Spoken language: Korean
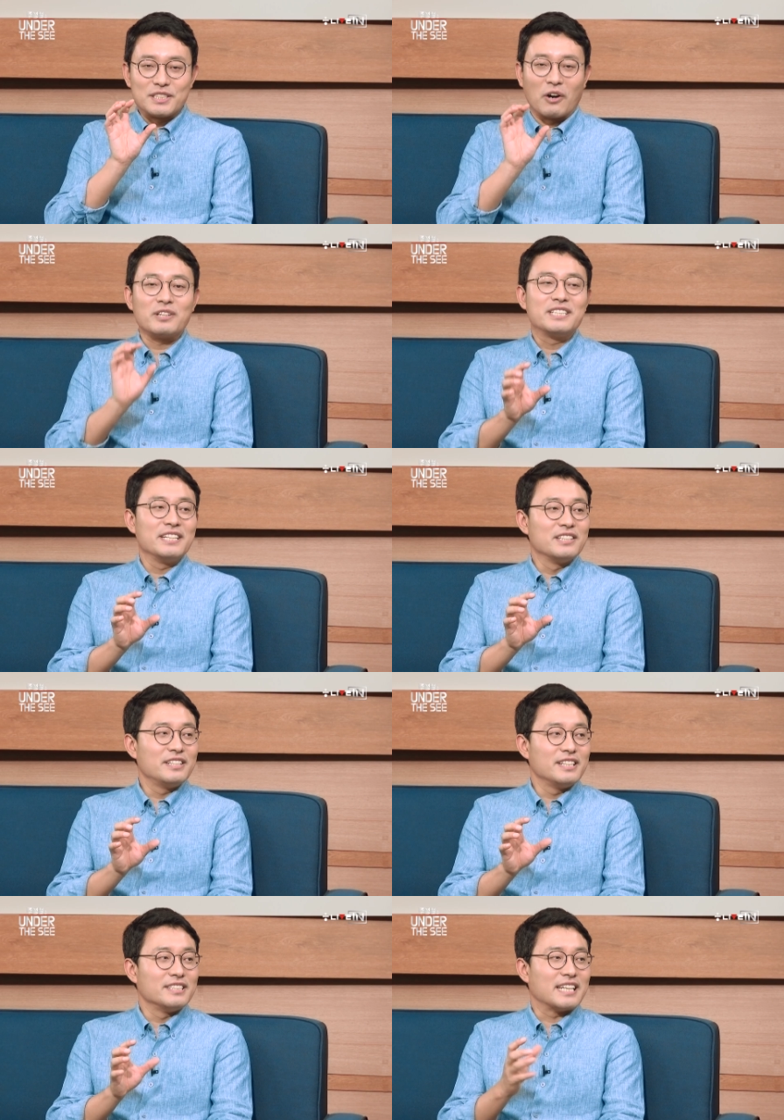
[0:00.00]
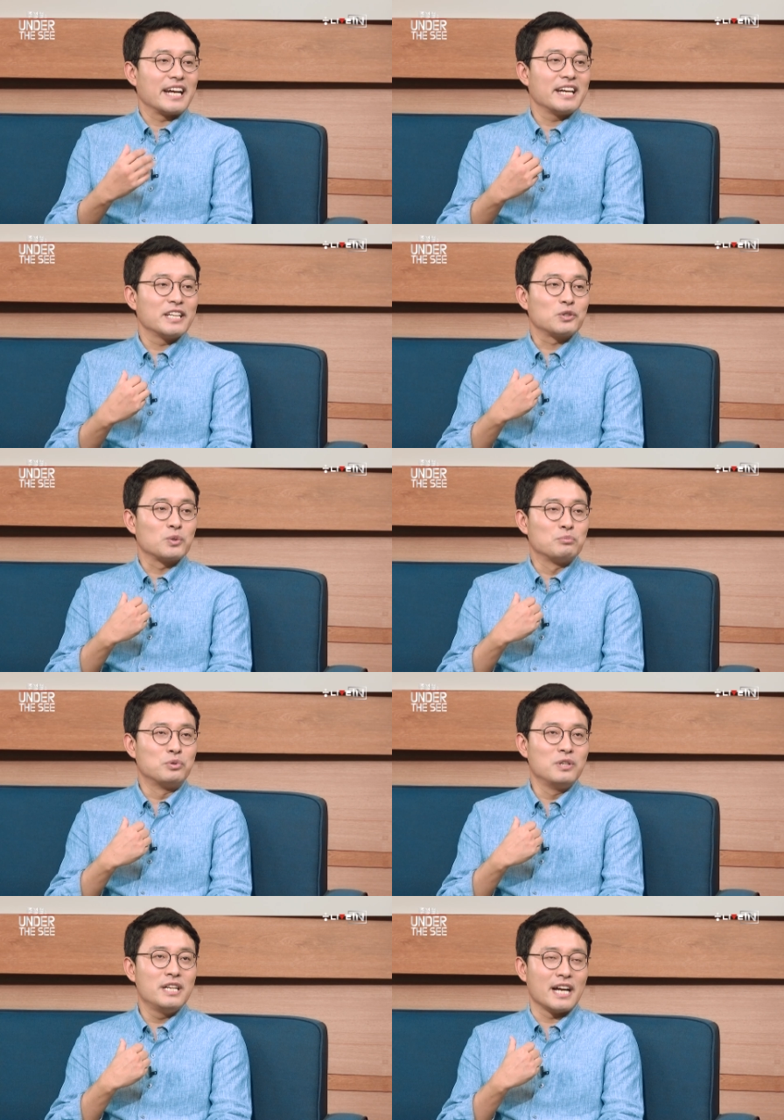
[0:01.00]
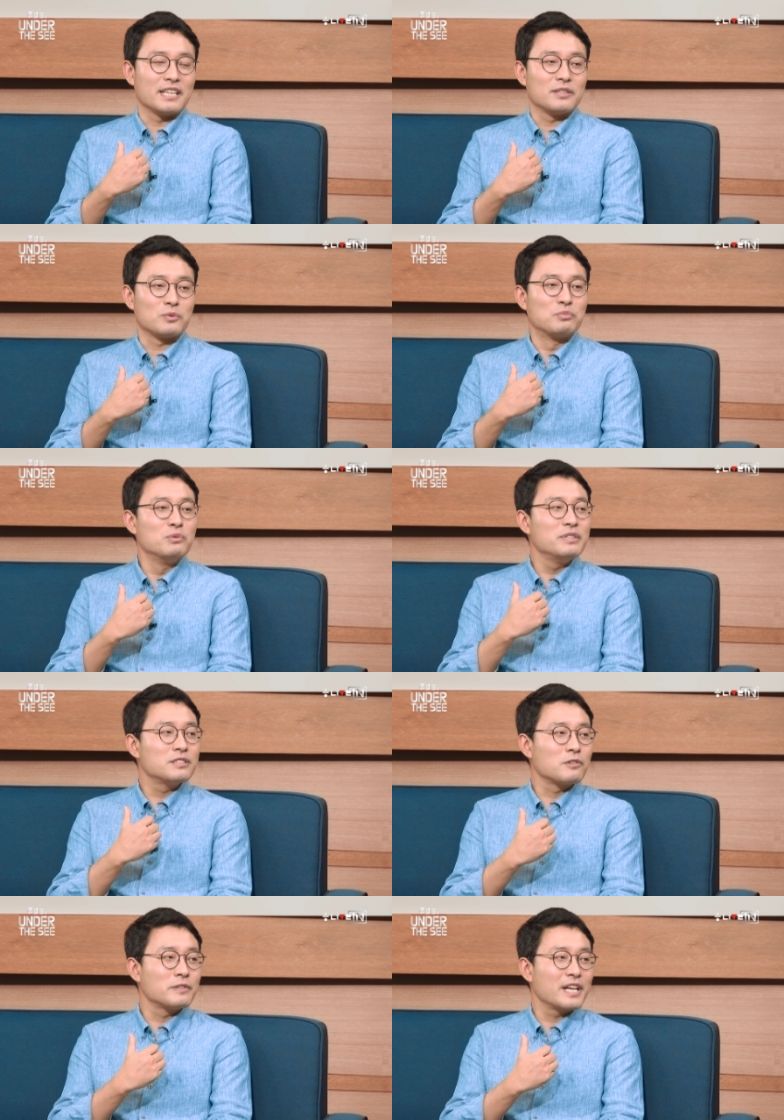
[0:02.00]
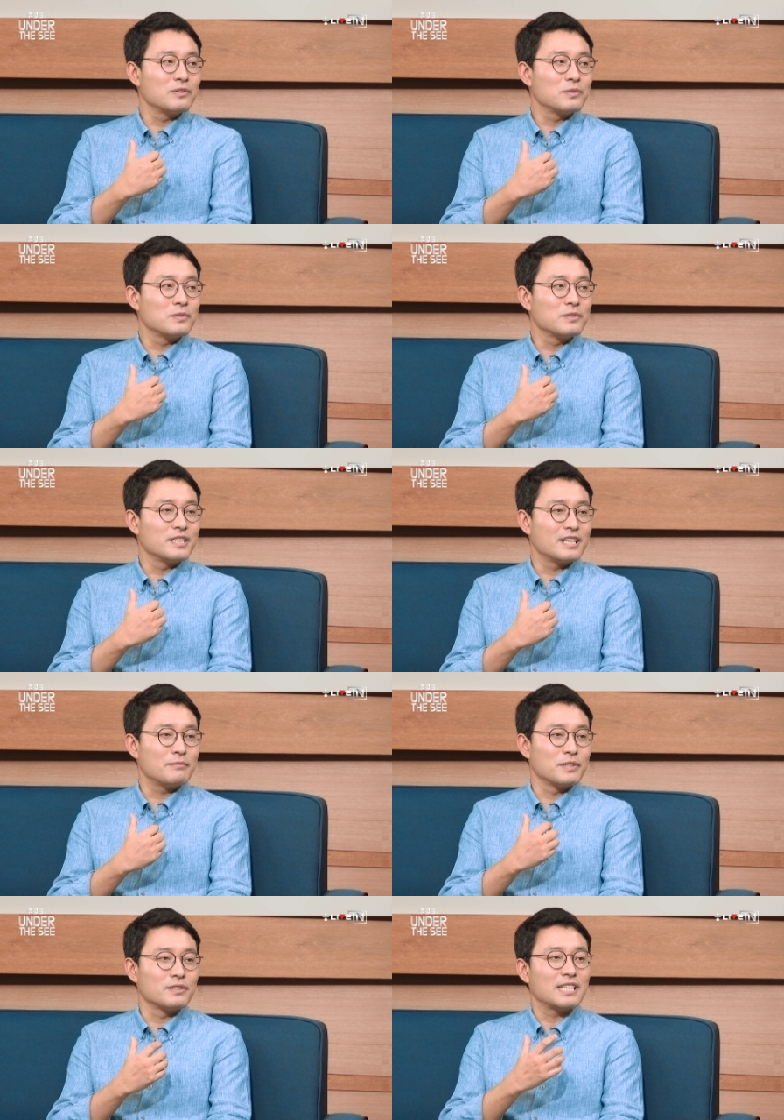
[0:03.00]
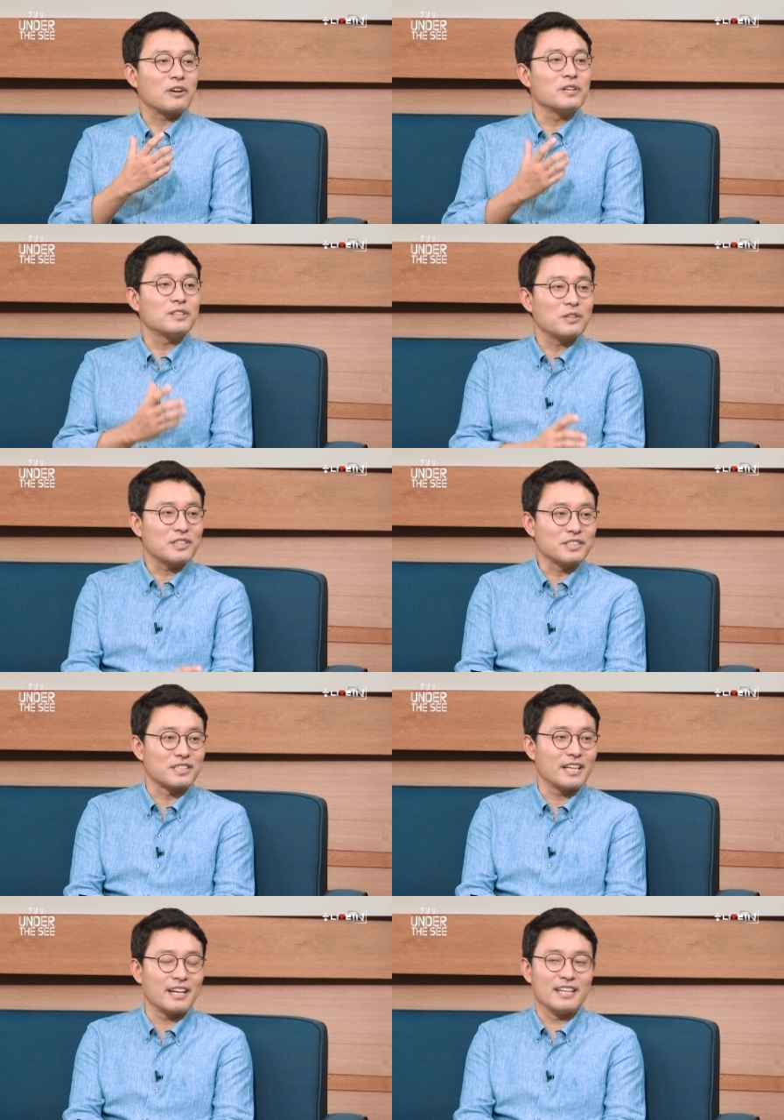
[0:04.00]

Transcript: 정치인들이 자기한테 조금 불리한, 좀 불미스러운 행동이나 뭐 이런 사건이 터졌을 때